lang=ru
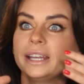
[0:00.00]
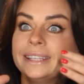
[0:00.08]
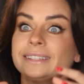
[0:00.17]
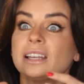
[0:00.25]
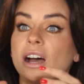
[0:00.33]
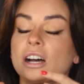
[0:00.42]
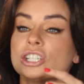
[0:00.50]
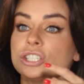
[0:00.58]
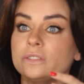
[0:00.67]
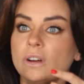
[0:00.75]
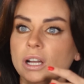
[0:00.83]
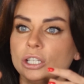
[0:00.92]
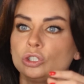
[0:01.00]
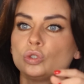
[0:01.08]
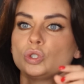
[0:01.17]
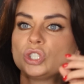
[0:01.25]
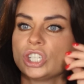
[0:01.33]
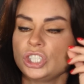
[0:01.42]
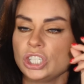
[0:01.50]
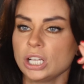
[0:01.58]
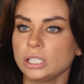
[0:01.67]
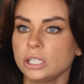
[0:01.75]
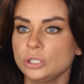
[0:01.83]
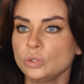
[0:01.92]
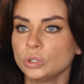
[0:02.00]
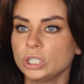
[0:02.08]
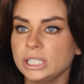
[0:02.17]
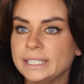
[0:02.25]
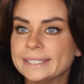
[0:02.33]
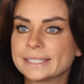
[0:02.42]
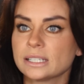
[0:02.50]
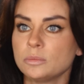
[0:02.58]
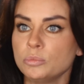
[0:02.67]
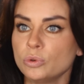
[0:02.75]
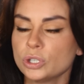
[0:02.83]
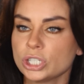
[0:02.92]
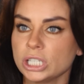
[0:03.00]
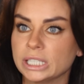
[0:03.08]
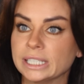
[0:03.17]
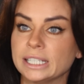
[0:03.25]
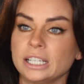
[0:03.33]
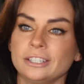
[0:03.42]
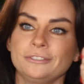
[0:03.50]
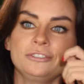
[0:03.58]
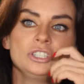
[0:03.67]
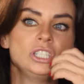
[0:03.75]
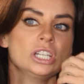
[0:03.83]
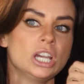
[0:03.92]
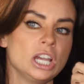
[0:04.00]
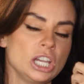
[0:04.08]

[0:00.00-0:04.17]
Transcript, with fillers: это оживает. То есть сначала идет искра Божья такая в виде